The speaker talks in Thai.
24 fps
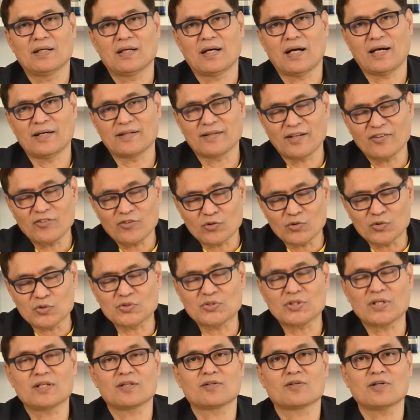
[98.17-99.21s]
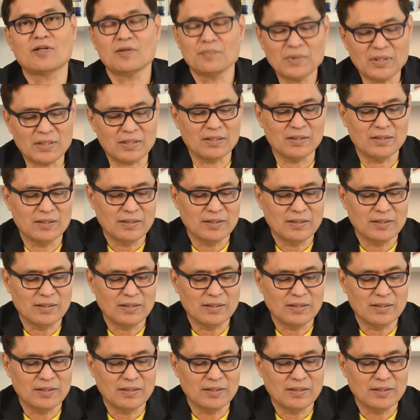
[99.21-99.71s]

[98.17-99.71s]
ไฮเรสโซลูชันก็มี